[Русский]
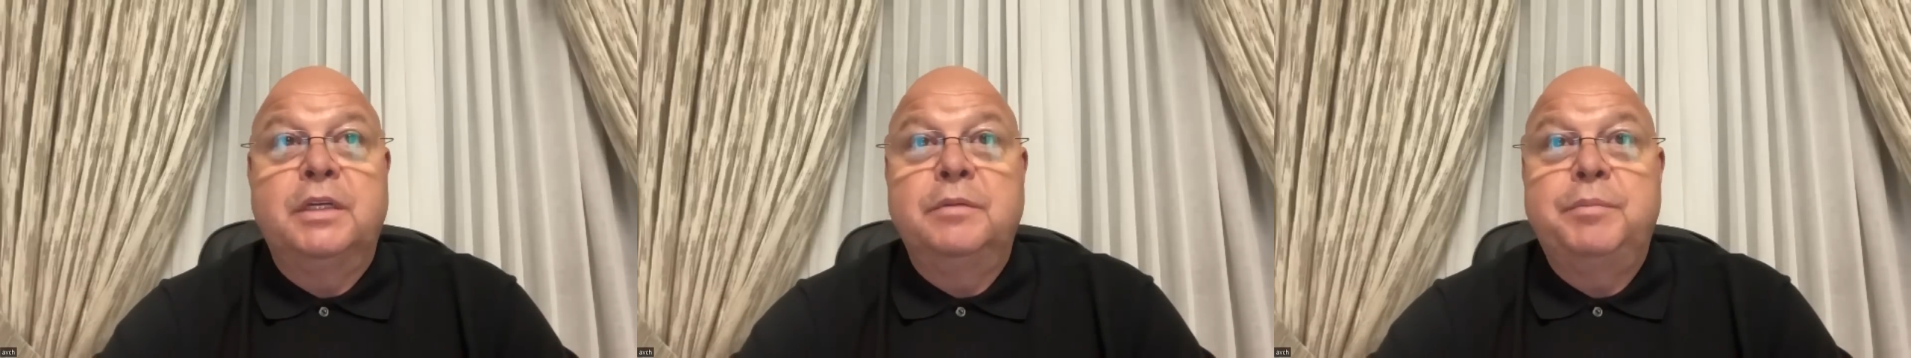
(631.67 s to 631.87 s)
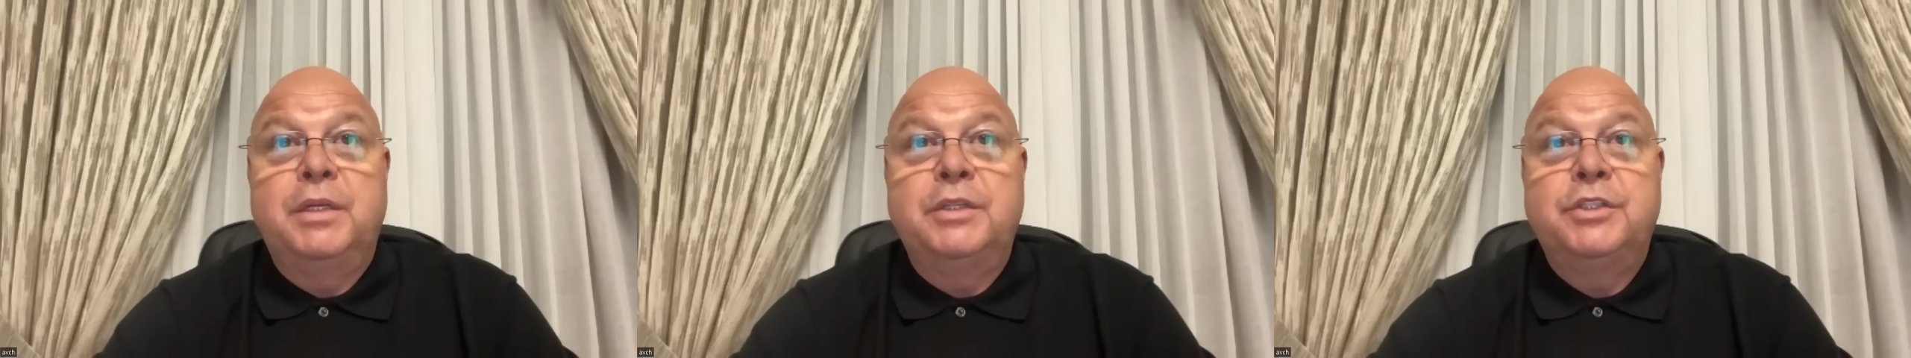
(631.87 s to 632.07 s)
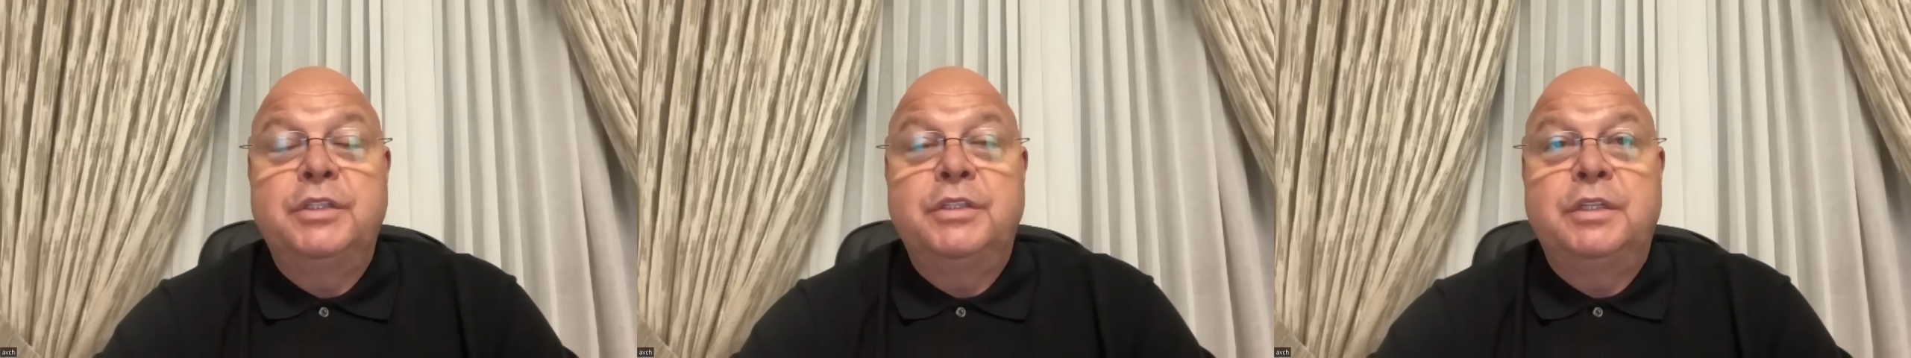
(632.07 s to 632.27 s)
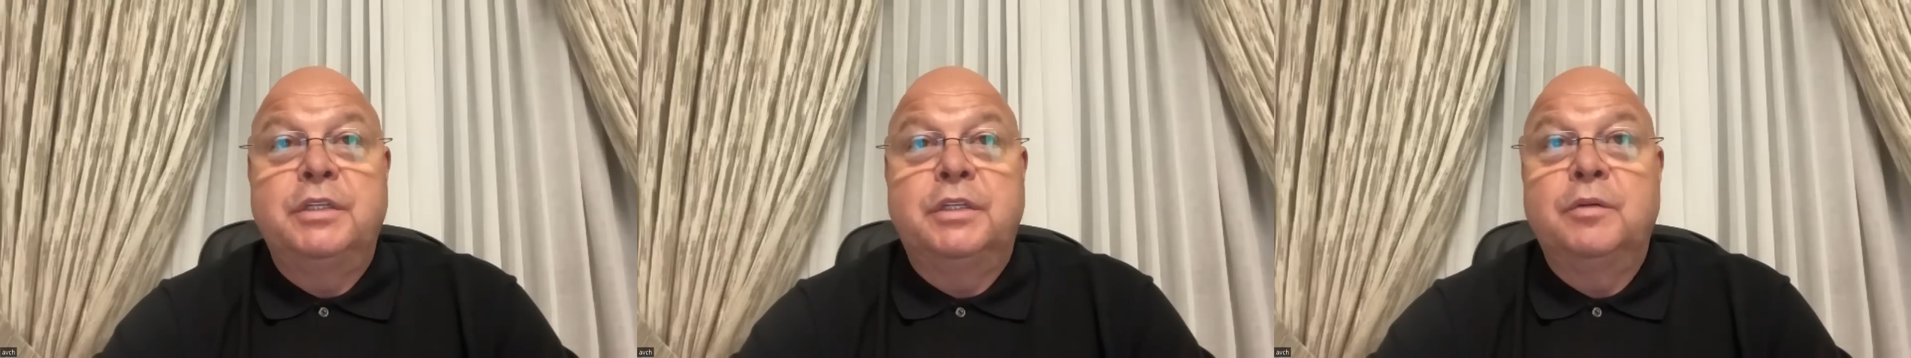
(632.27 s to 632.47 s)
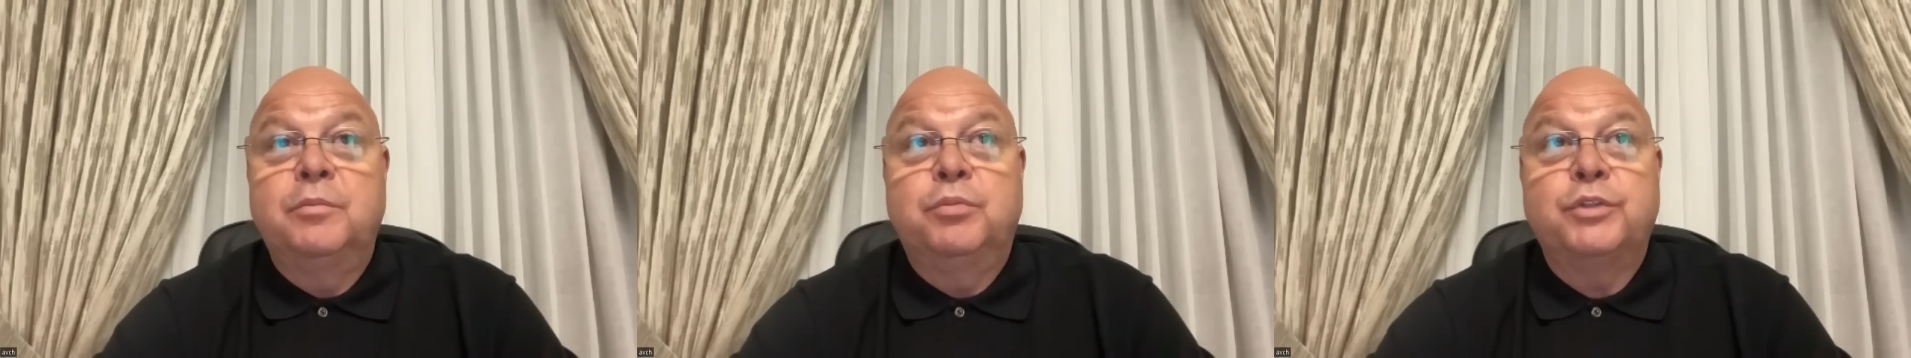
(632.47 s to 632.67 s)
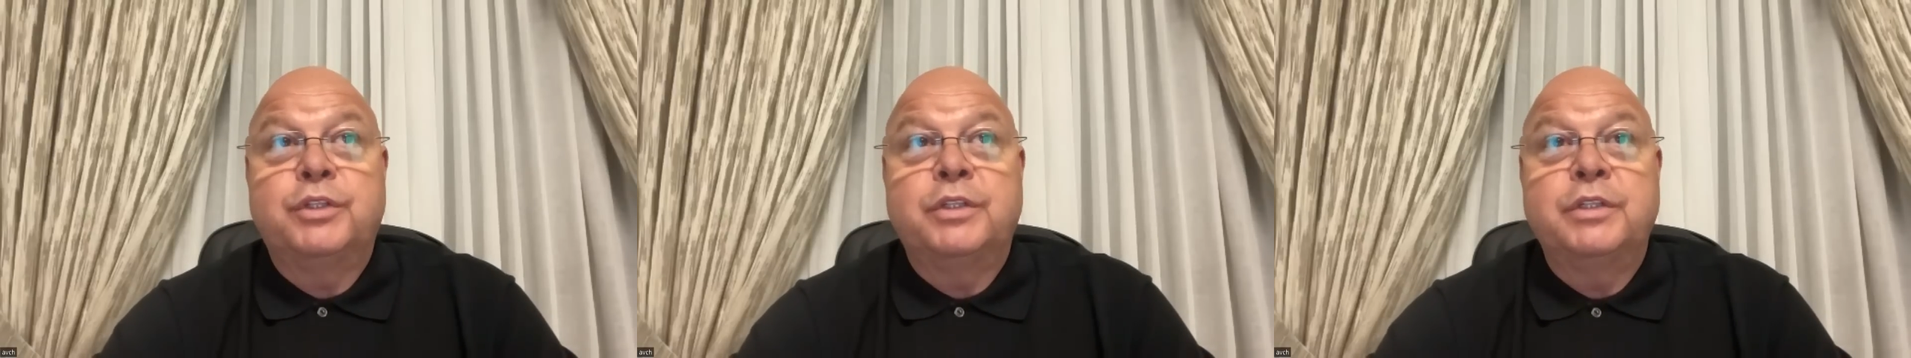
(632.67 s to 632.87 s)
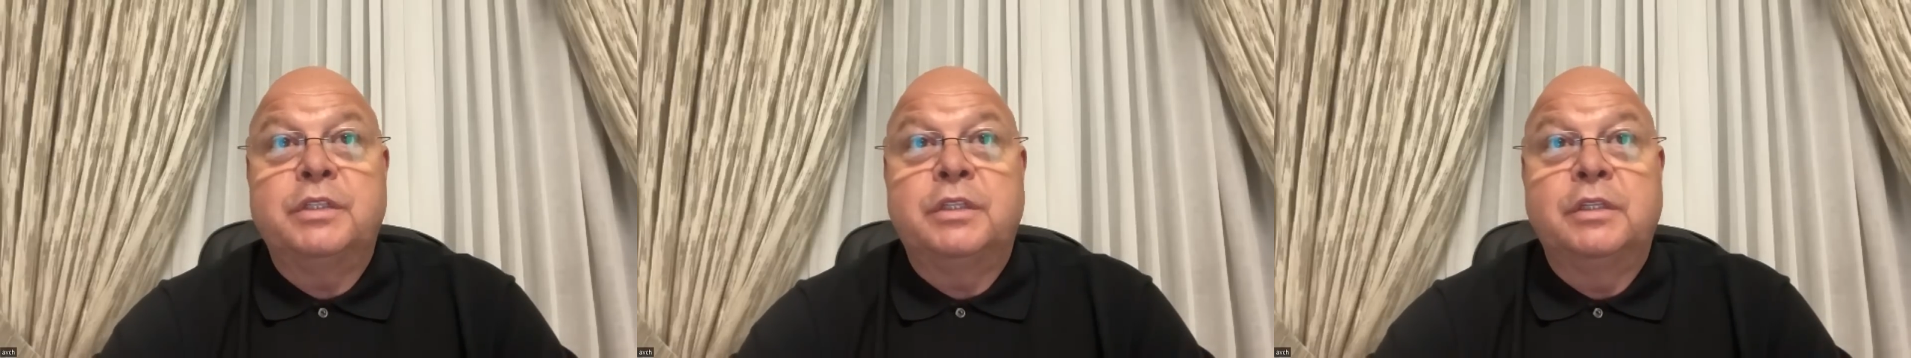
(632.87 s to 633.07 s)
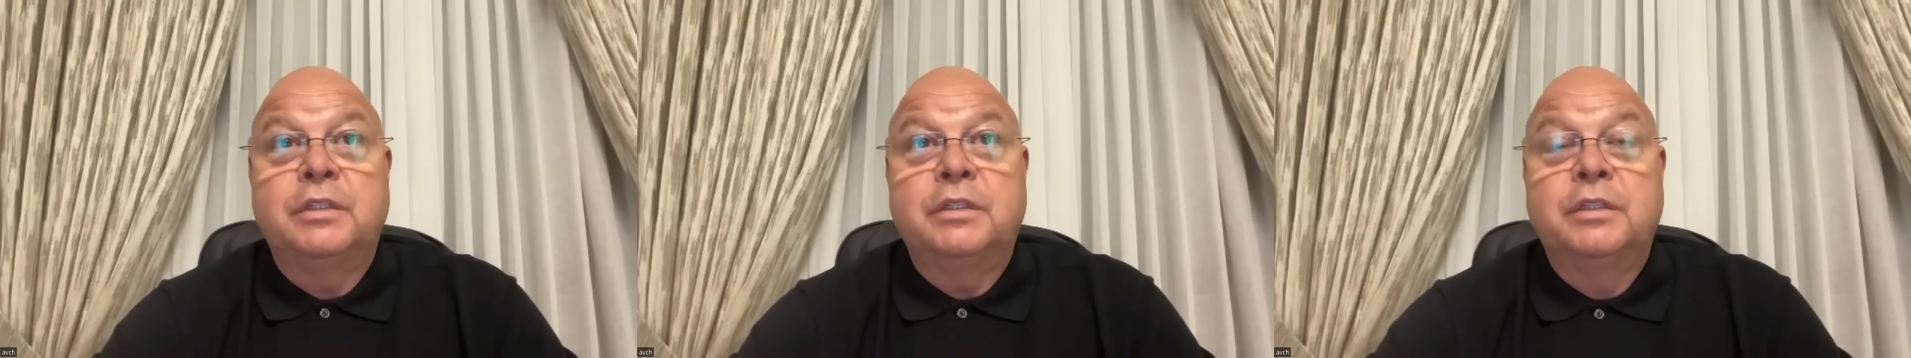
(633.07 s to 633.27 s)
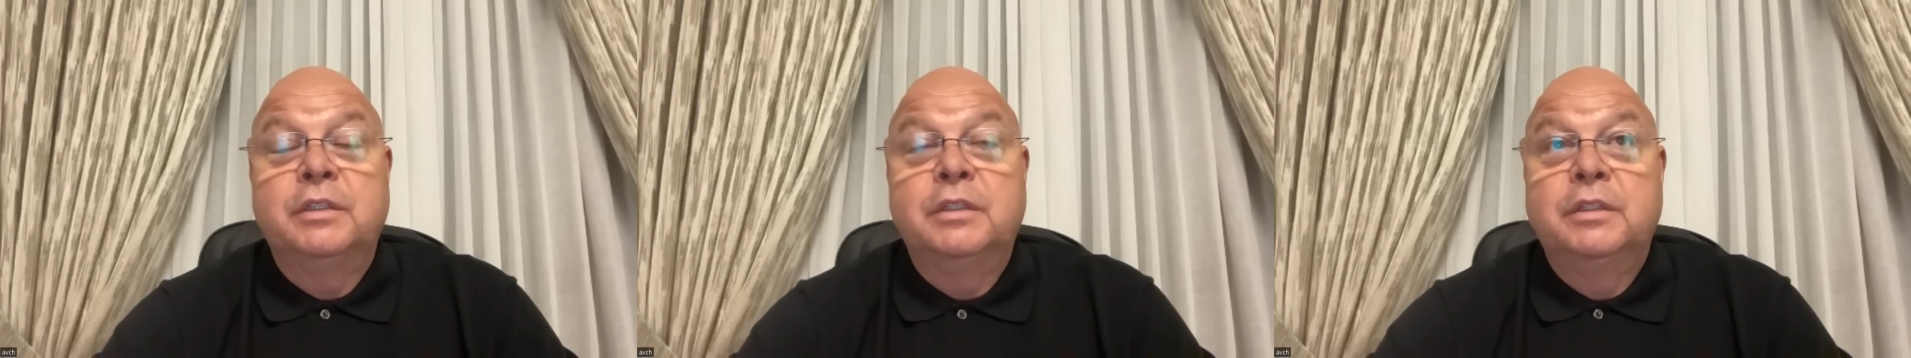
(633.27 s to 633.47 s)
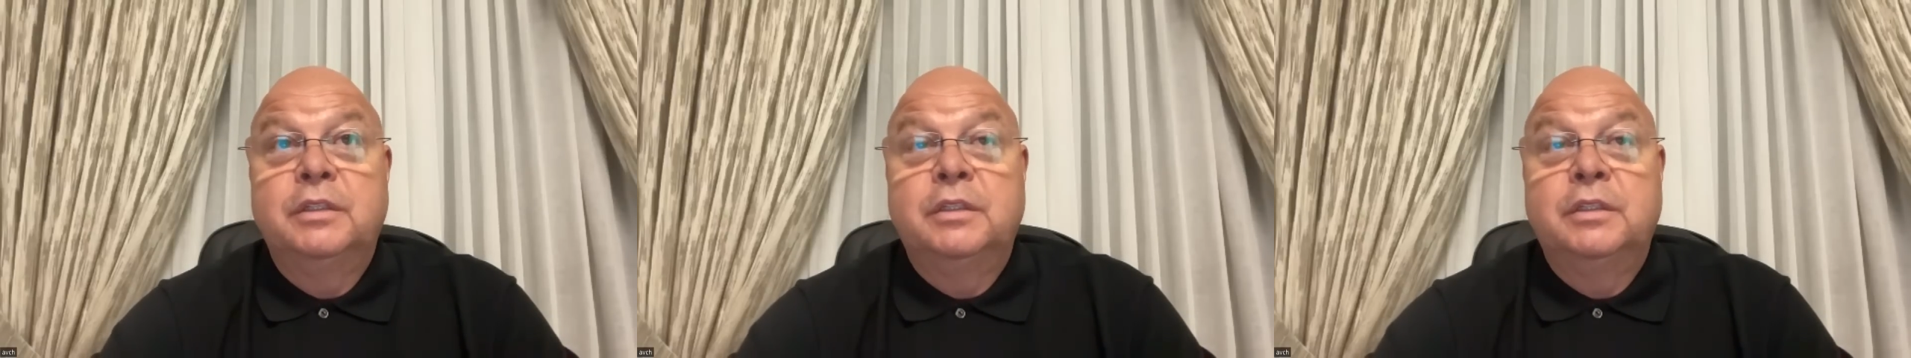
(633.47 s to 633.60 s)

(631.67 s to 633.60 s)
опять чистенькие, пушистые,